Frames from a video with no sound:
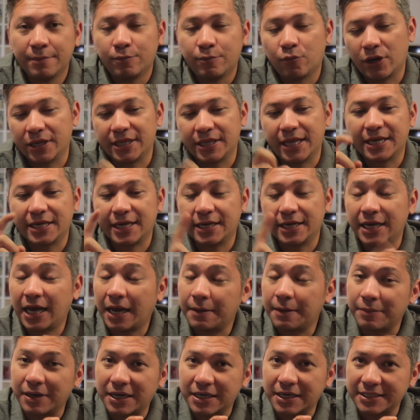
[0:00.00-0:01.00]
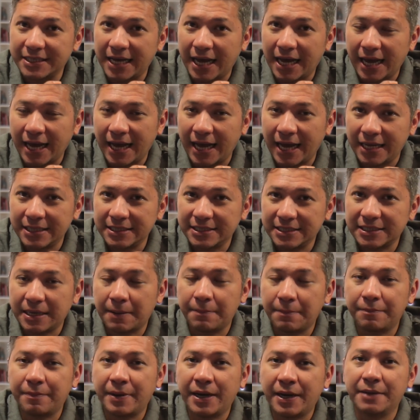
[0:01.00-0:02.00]
Mulai dari kehilangan pekerjaan
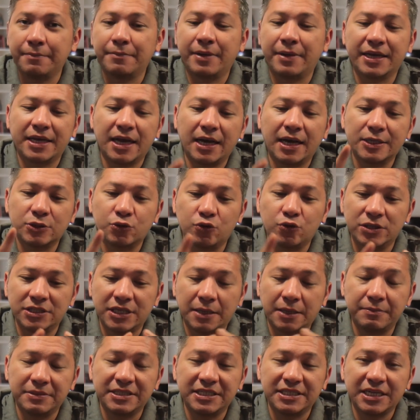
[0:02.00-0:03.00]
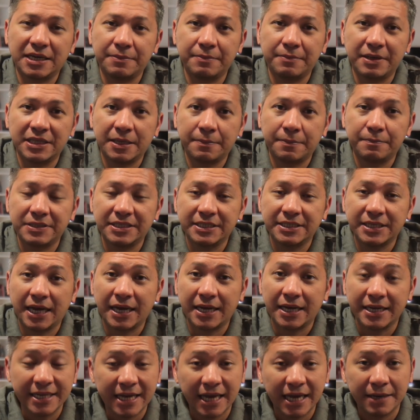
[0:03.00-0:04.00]
sampai mereka kesulitan mencari mata
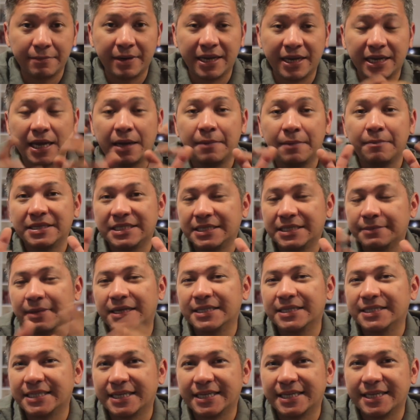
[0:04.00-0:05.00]
pencarian mereka masing-masing.